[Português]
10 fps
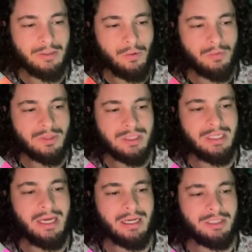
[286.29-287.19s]
eu
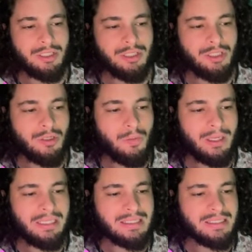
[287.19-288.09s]
consiga atingir uma
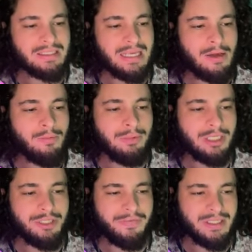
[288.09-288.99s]
dessa segunda
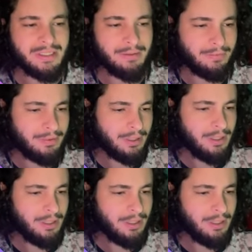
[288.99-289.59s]
ativação.